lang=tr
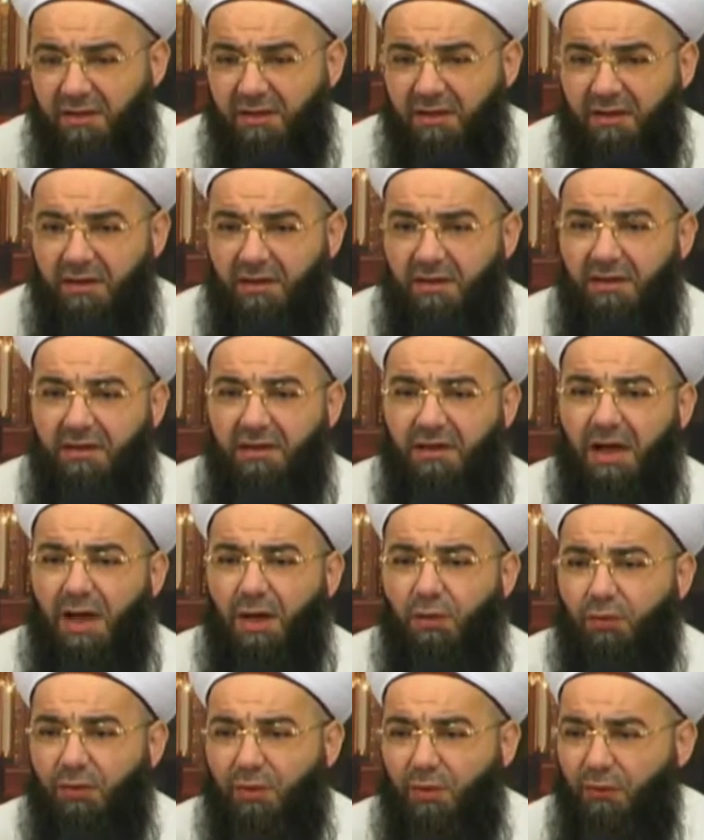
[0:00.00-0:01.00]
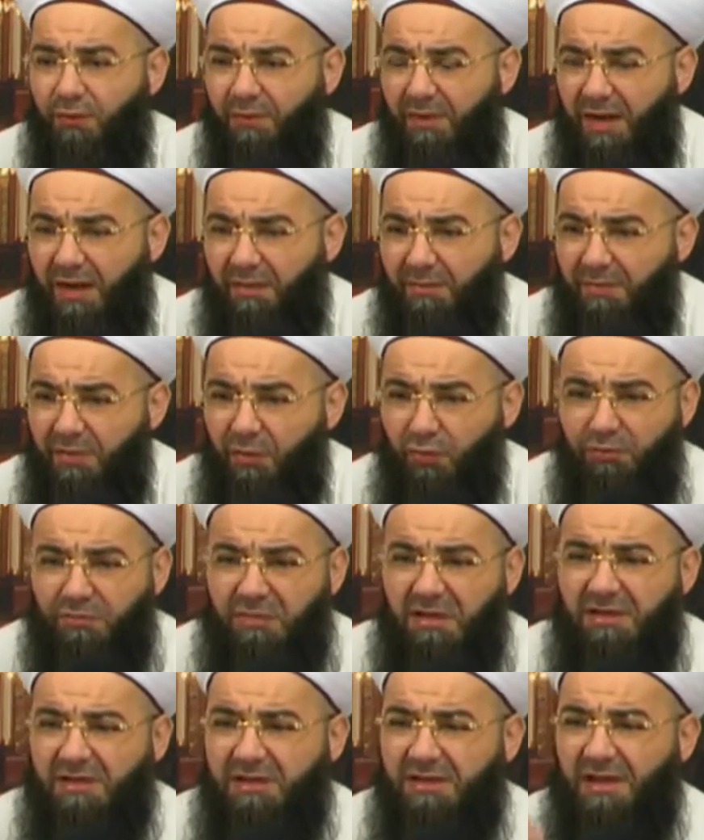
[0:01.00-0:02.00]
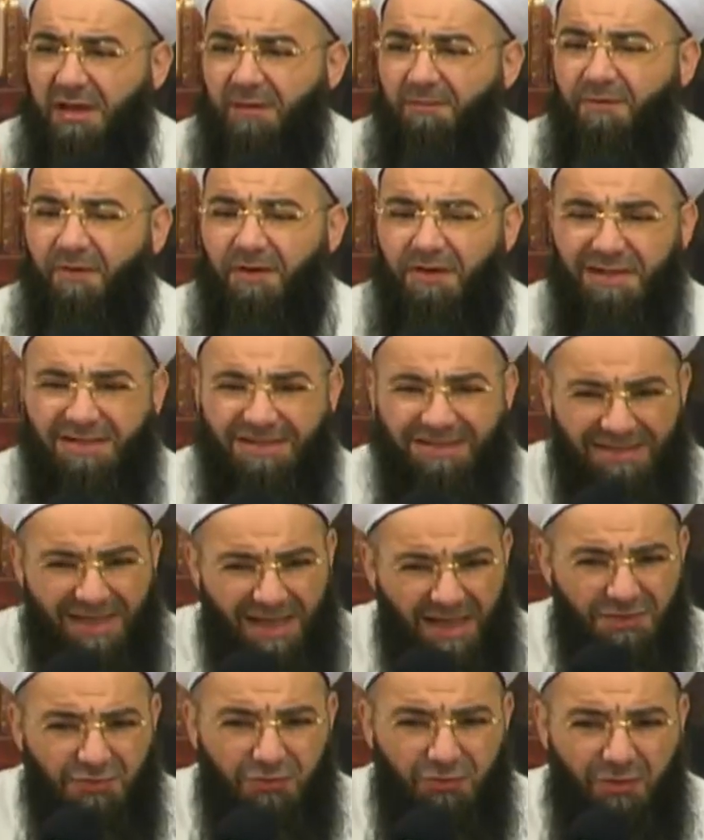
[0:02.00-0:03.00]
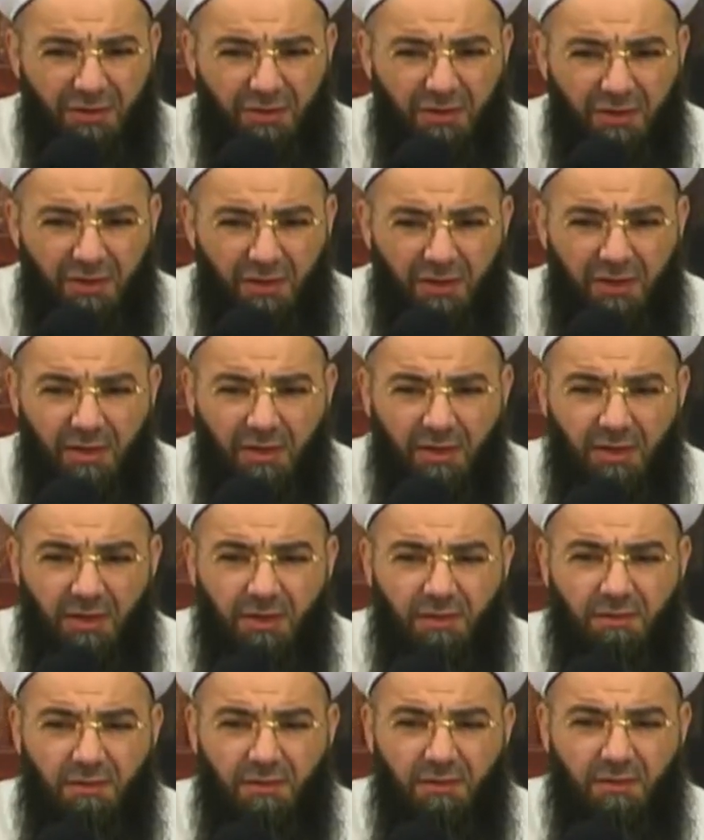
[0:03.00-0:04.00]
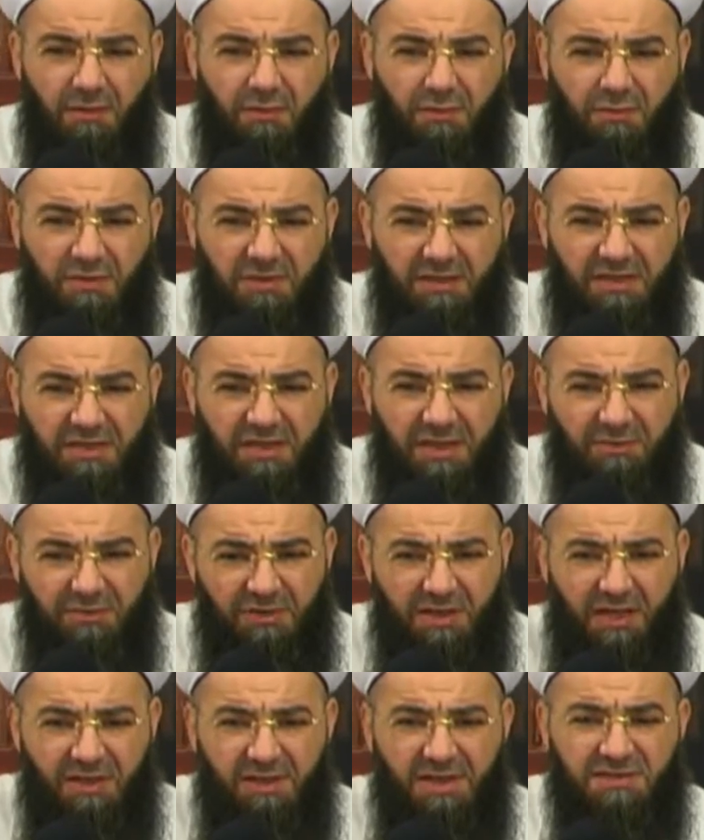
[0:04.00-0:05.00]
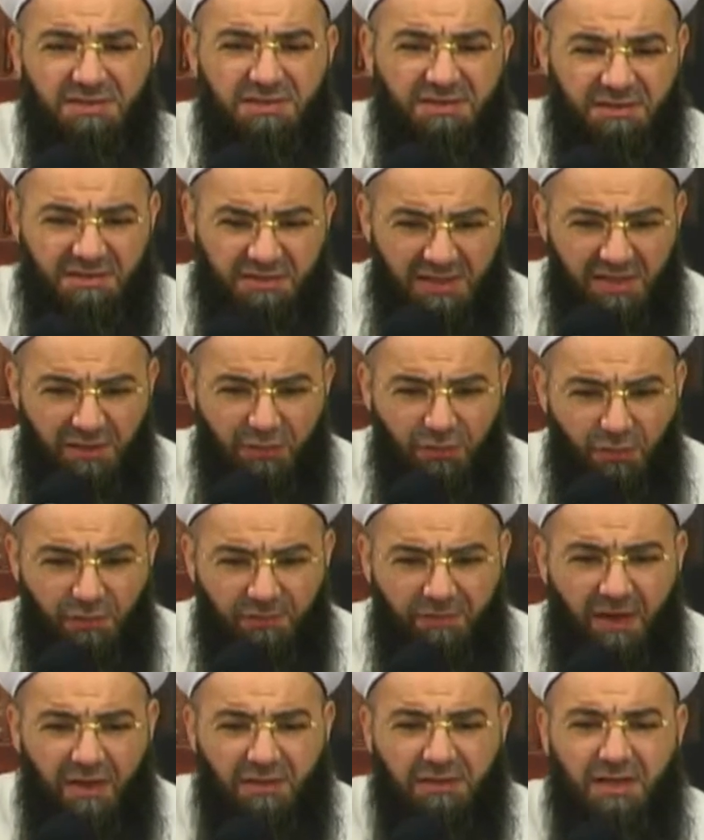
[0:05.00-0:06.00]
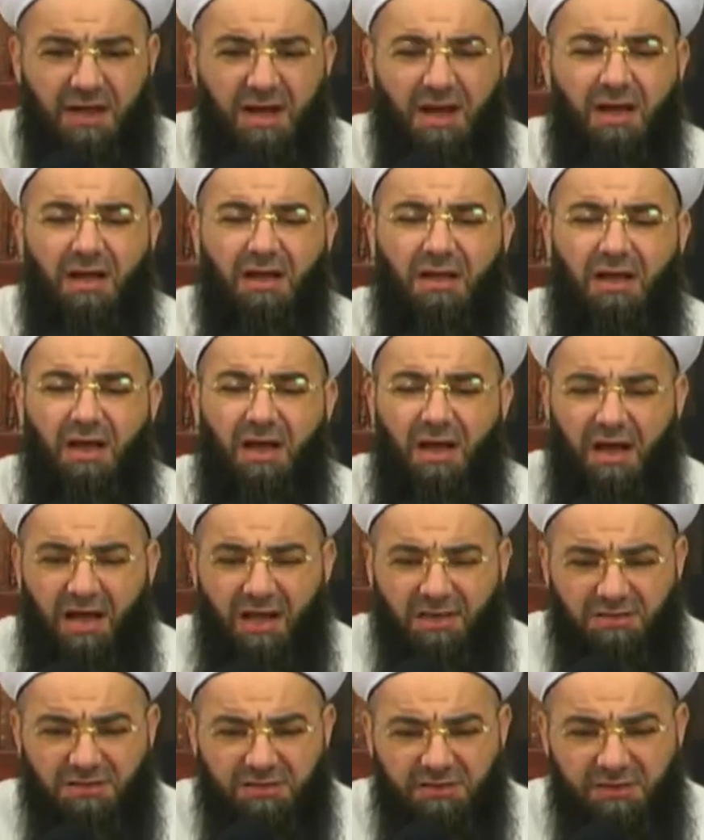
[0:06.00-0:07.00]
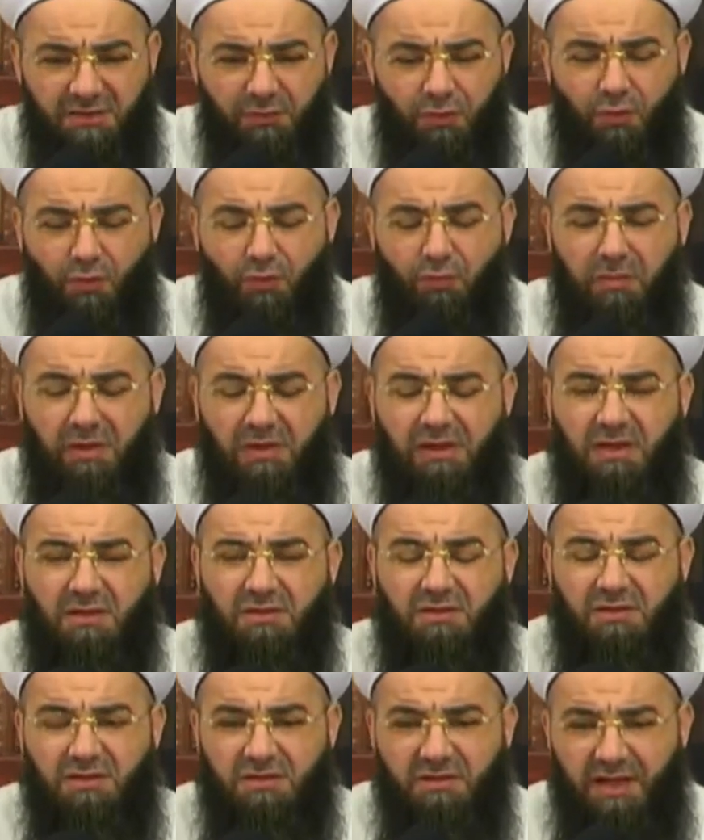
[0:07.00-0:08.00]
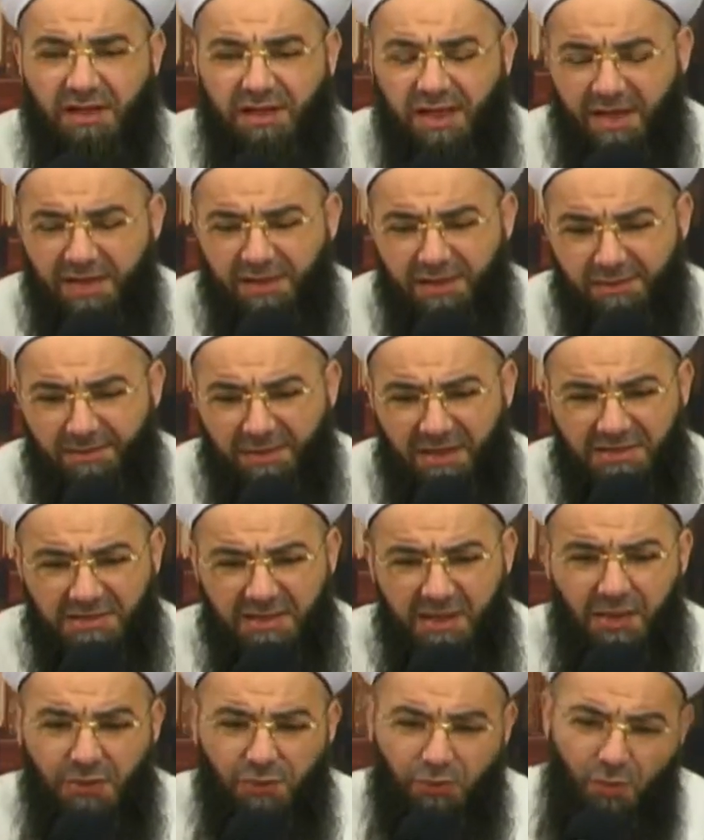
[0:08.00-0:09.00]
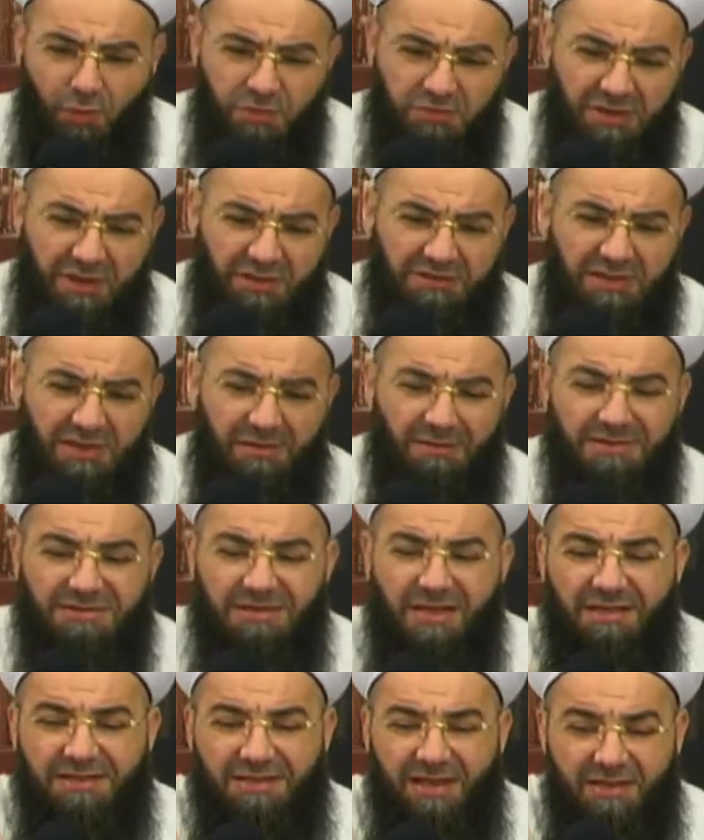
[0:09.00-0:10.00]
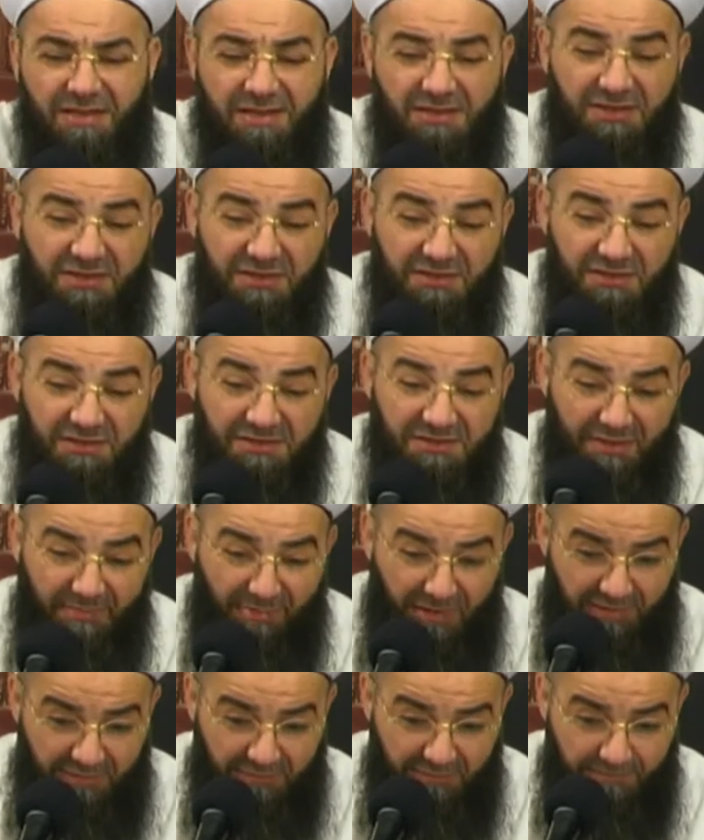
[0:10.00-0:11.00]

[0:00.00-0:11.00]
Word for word: e, la yukrahu fiha bi ummil kitap fe hidacun. Ee, kitabın anası sayılıyor Fatiha. Aslı okunmadan kılınan her namaz noksandır ama sen kendin kıldığın zaman